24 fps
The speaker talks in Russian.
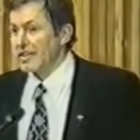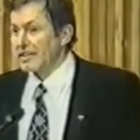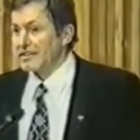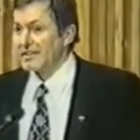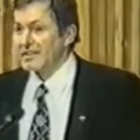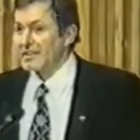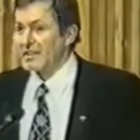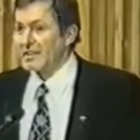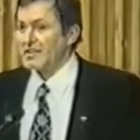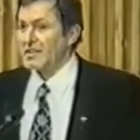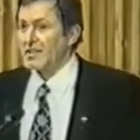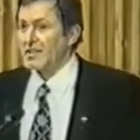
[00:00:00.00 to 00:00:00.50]

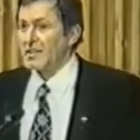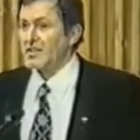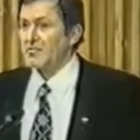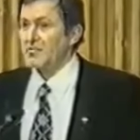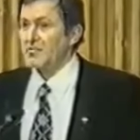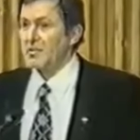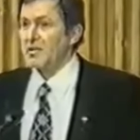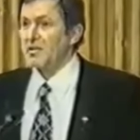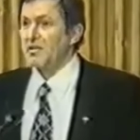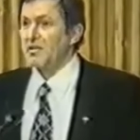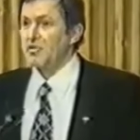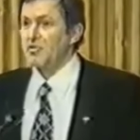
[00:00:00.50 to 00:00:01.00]
но это
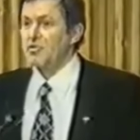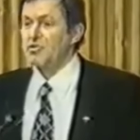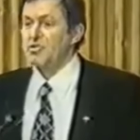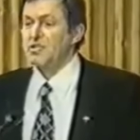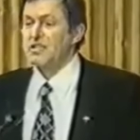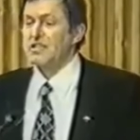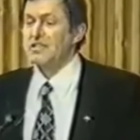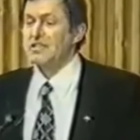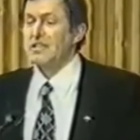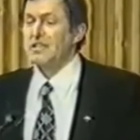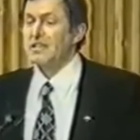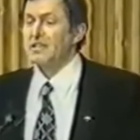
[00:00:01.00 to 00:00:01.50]
начало
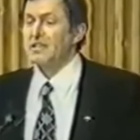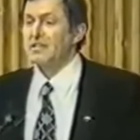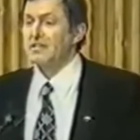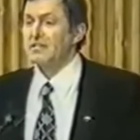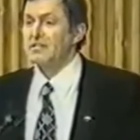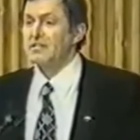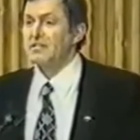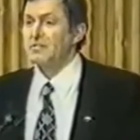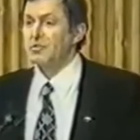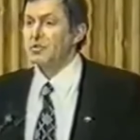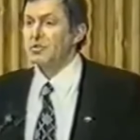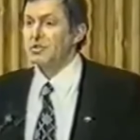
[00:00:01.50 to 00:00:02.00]
моей научной
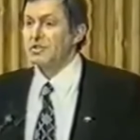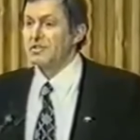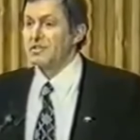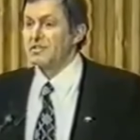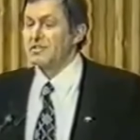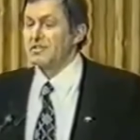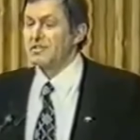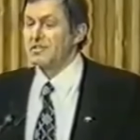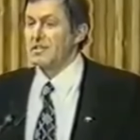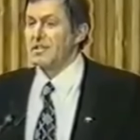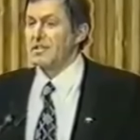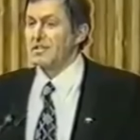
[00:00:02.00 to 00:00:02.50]
деятельности.
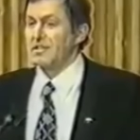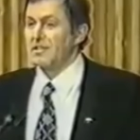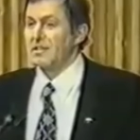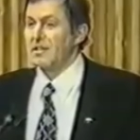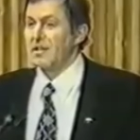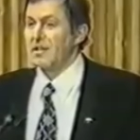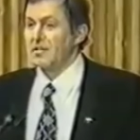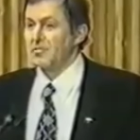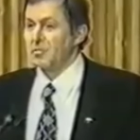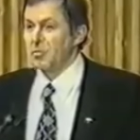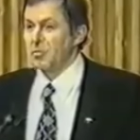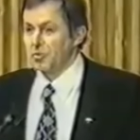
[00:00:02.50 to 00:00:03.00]
Вот этот
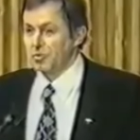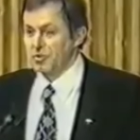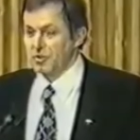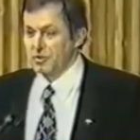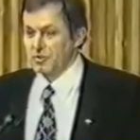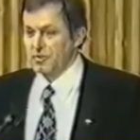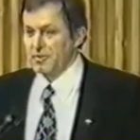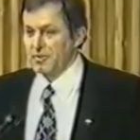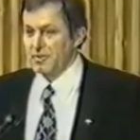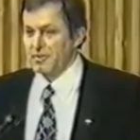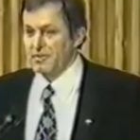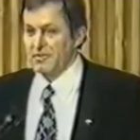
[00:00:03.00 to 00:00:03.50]
след
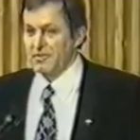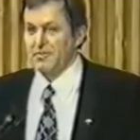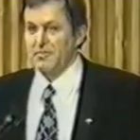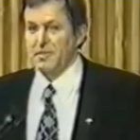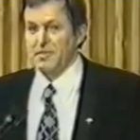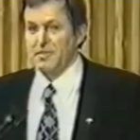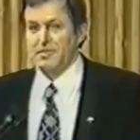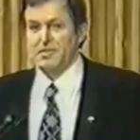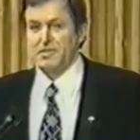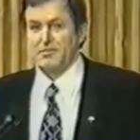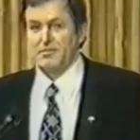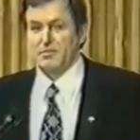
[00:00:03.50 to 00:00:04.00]
побудил
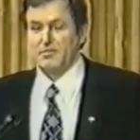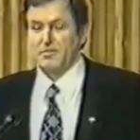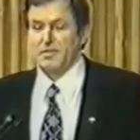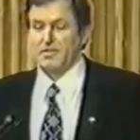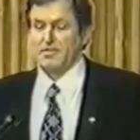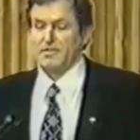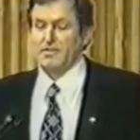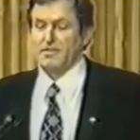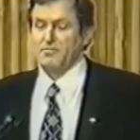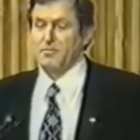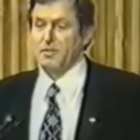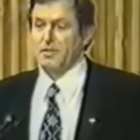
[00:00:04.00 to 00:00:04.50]
меня заниматься
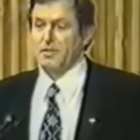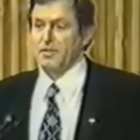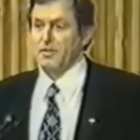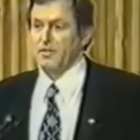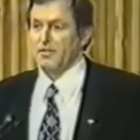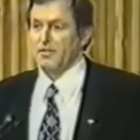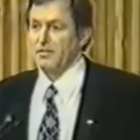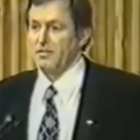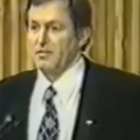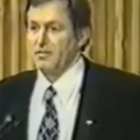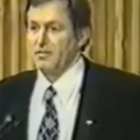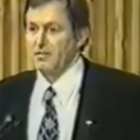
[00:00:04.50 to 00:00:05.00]
этим
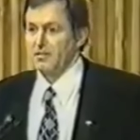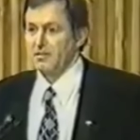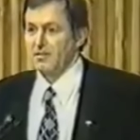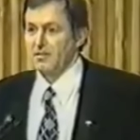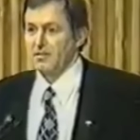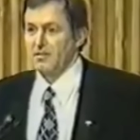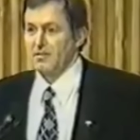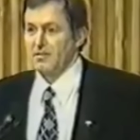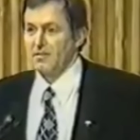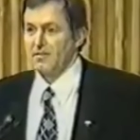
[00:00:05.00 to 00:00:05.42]
25 лет.